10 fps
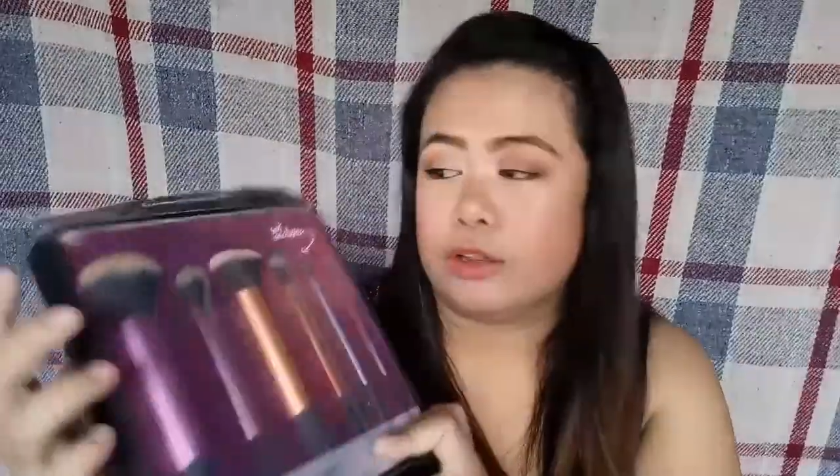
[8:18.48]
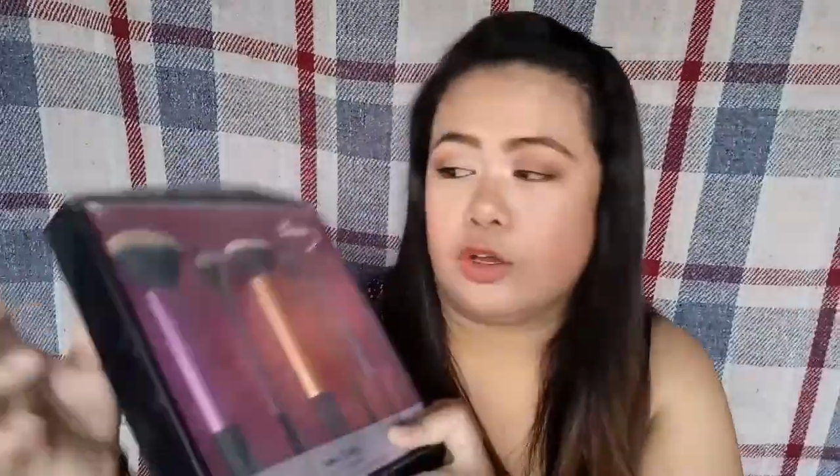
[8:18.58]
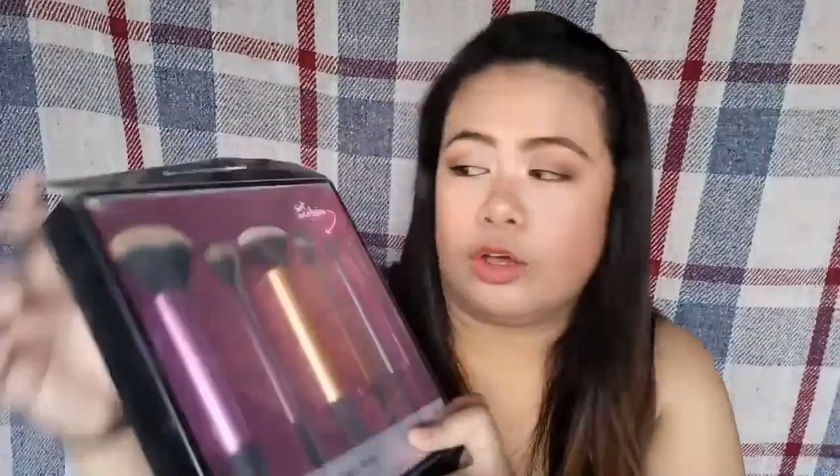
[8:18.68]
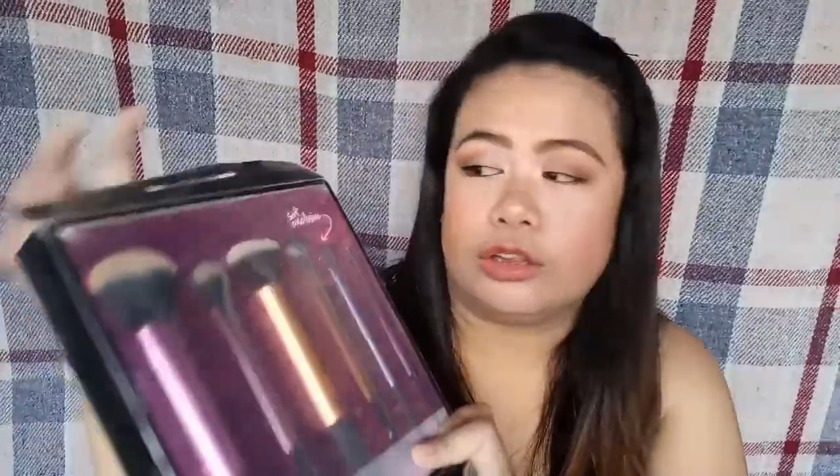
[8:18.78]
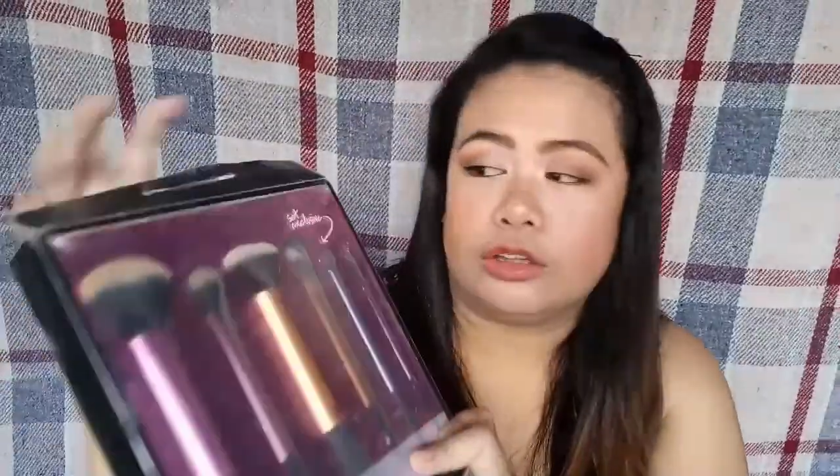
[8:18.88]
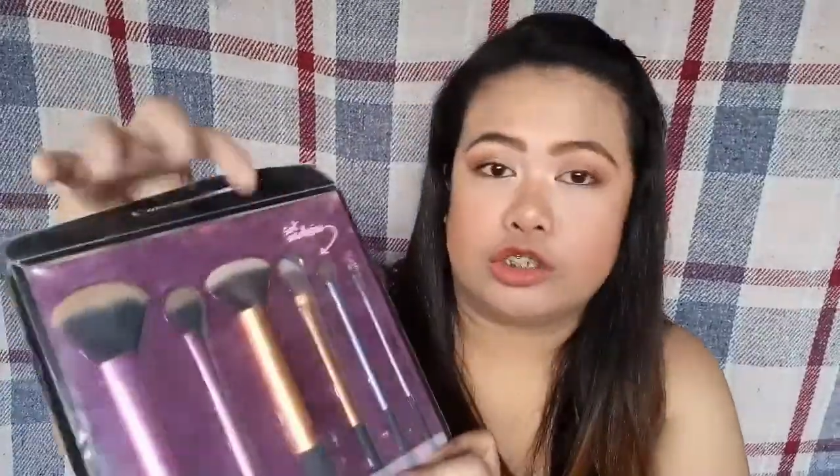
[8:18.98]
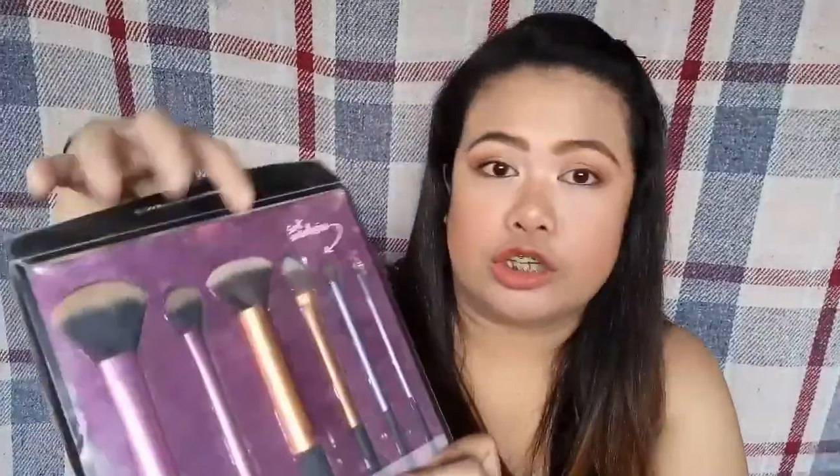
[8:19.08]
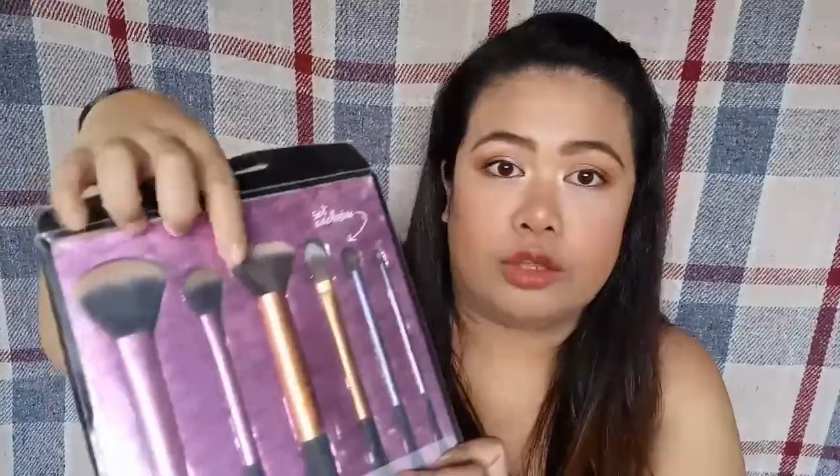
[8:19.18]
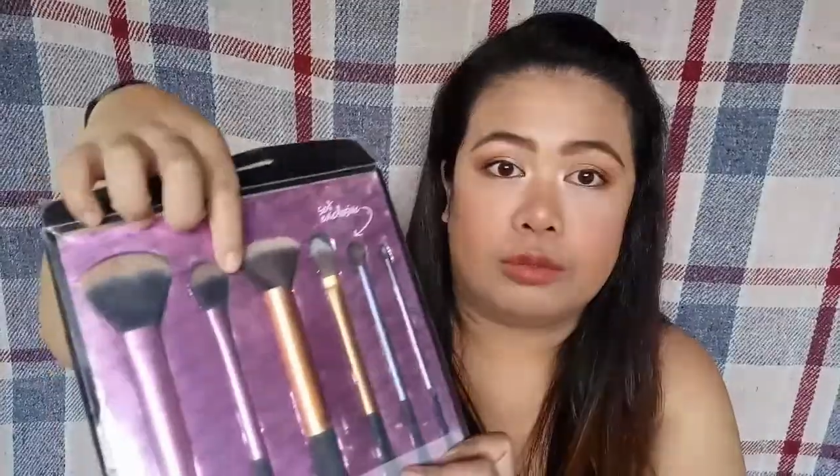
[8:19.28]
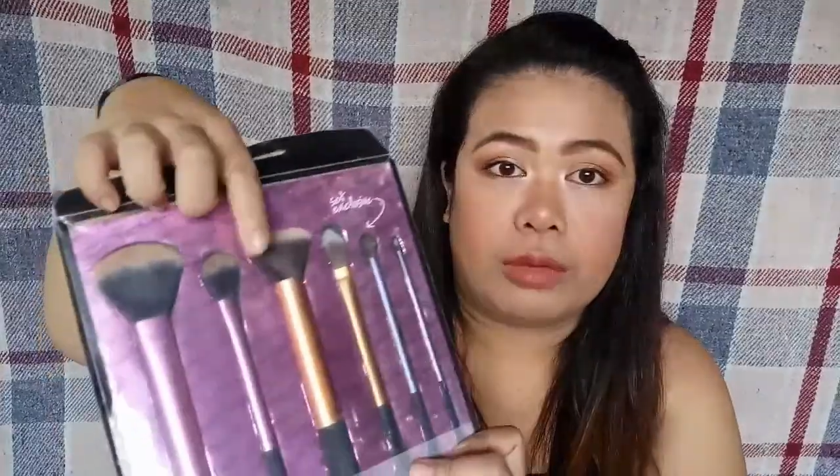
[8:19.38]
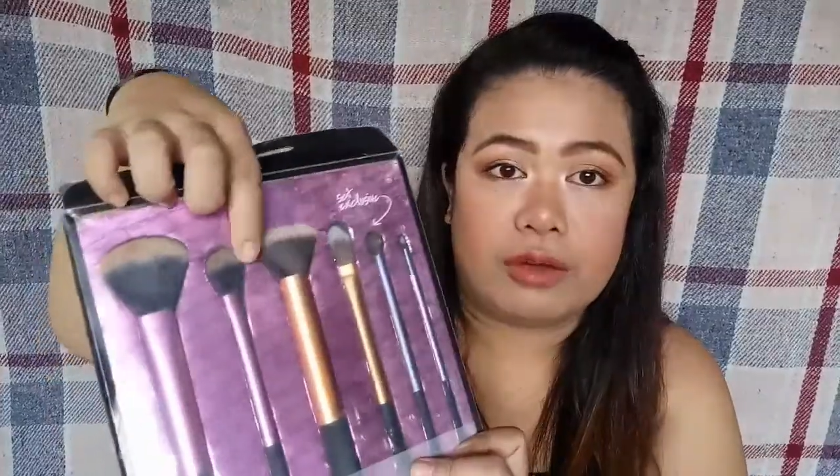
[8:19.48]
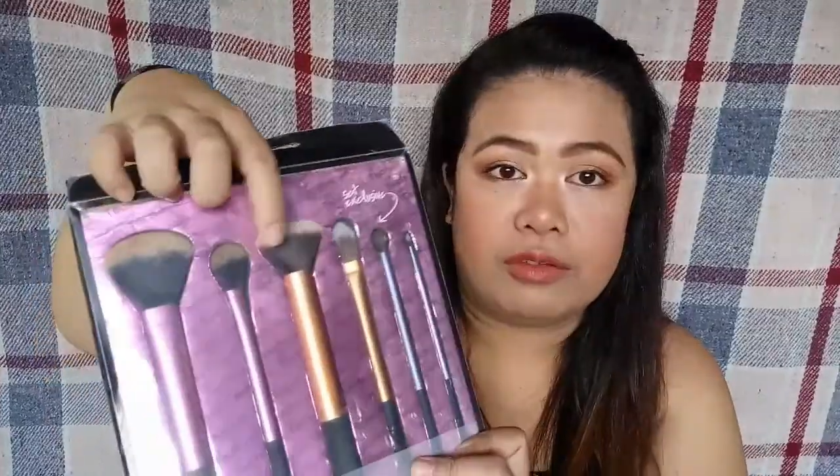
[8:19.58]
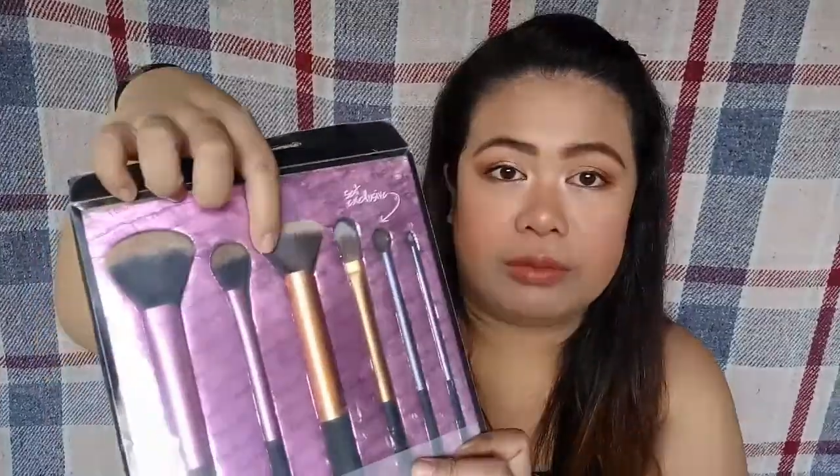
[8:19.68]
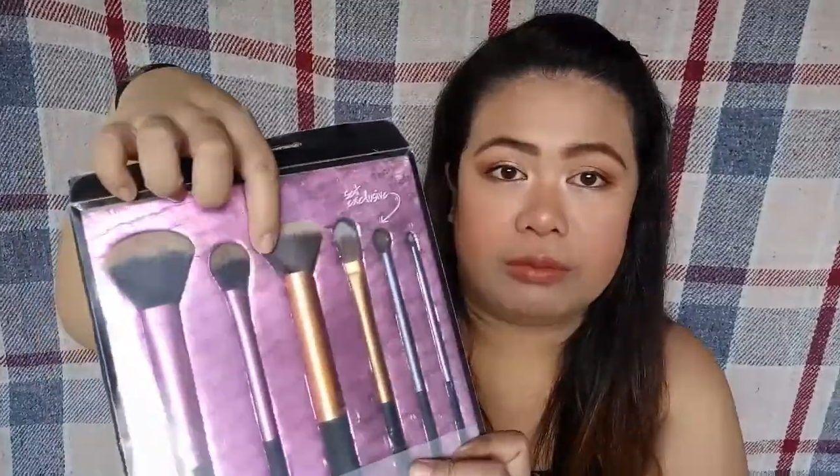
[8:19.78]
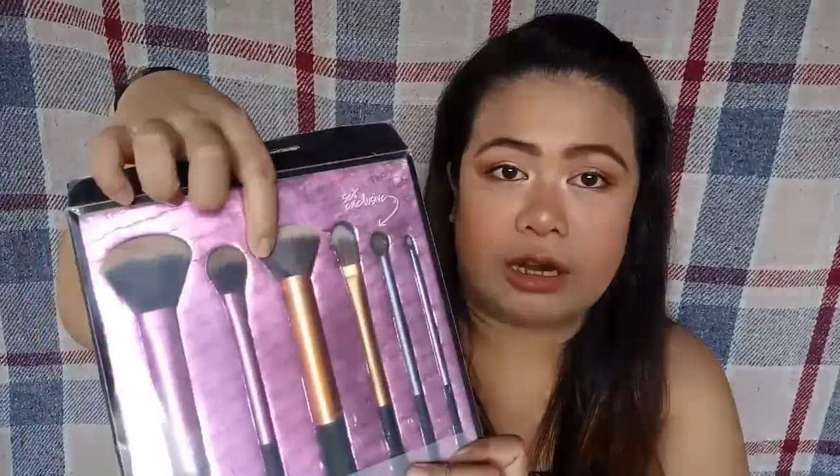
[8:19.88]
ito, ito siya, yung
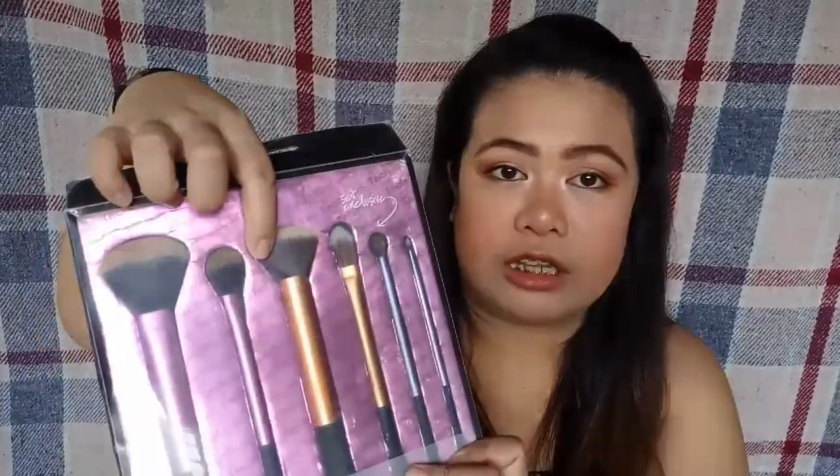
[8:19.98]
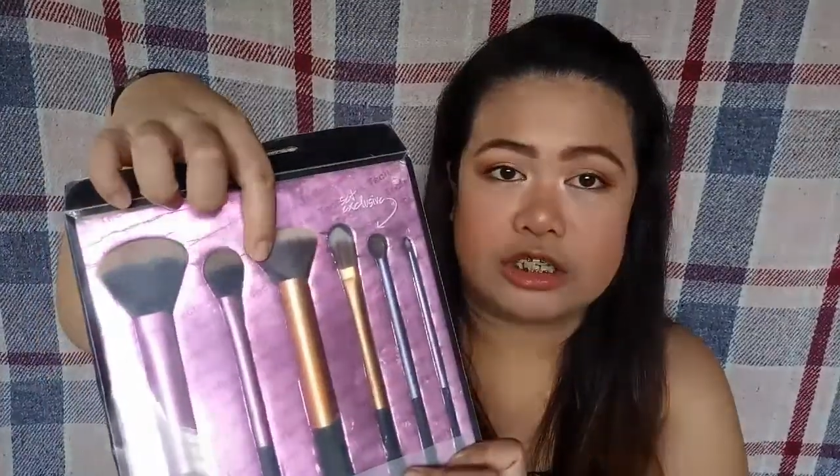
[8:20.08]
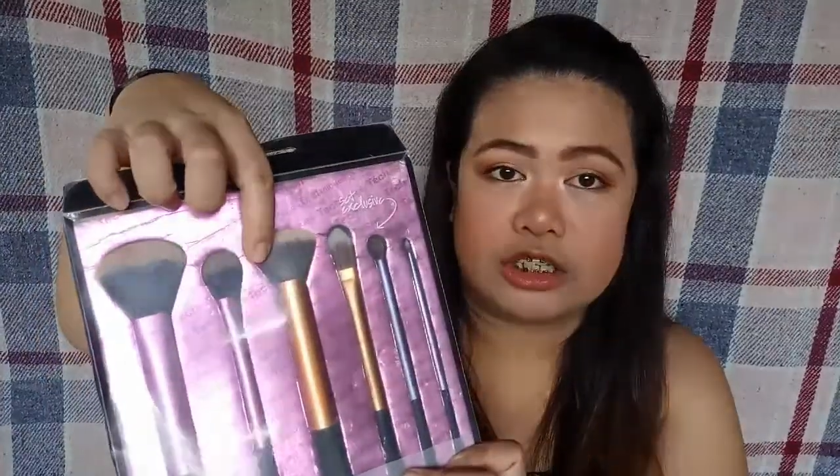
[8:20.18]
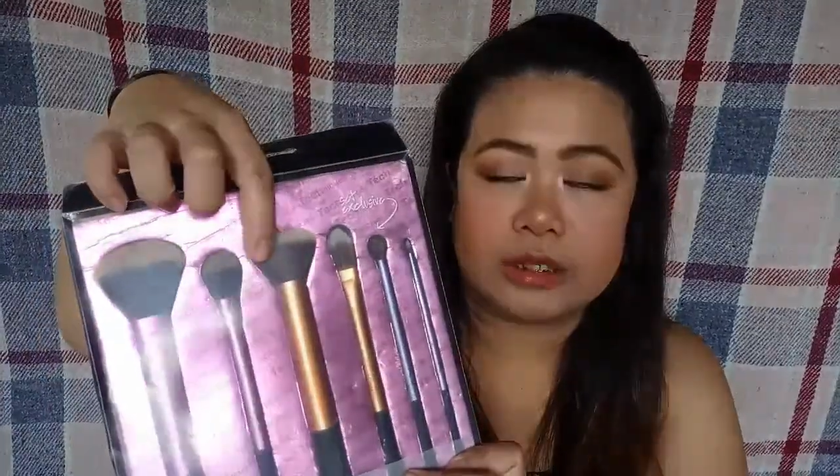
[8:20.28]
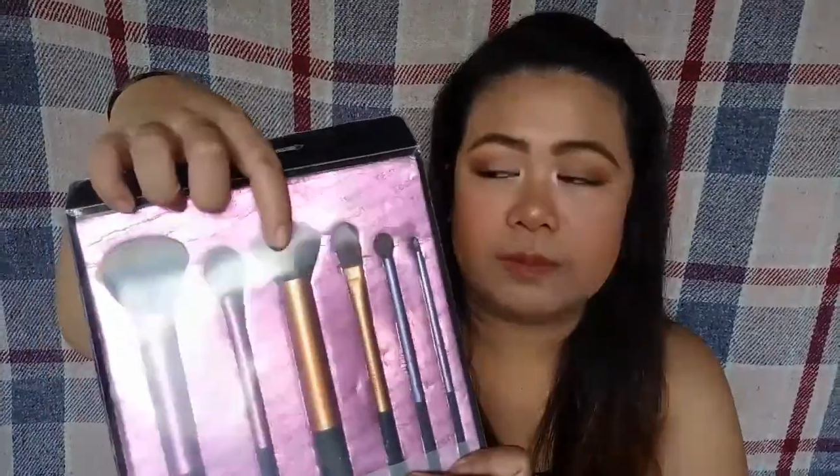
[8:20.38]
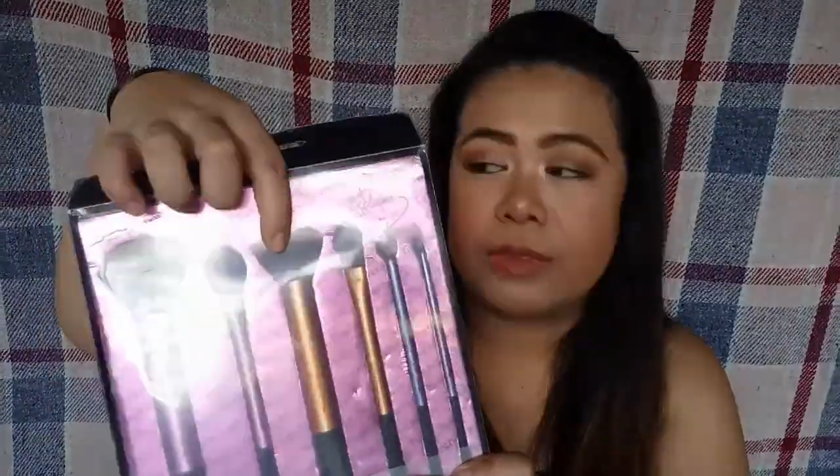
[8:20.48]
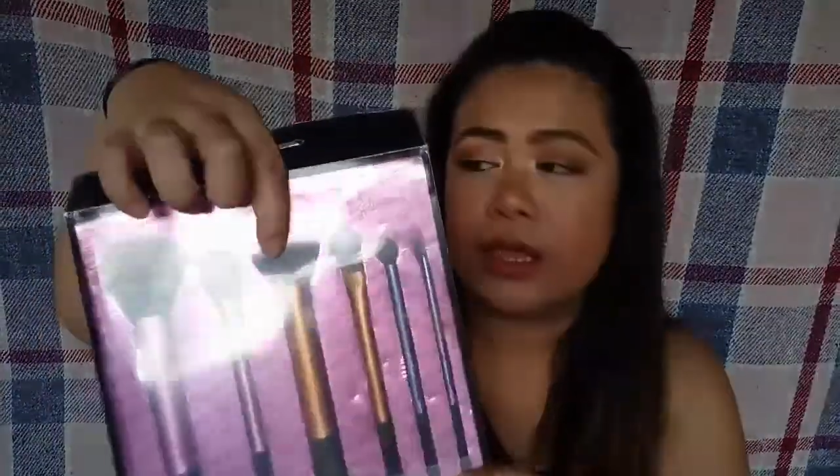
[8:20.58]
buffing brush.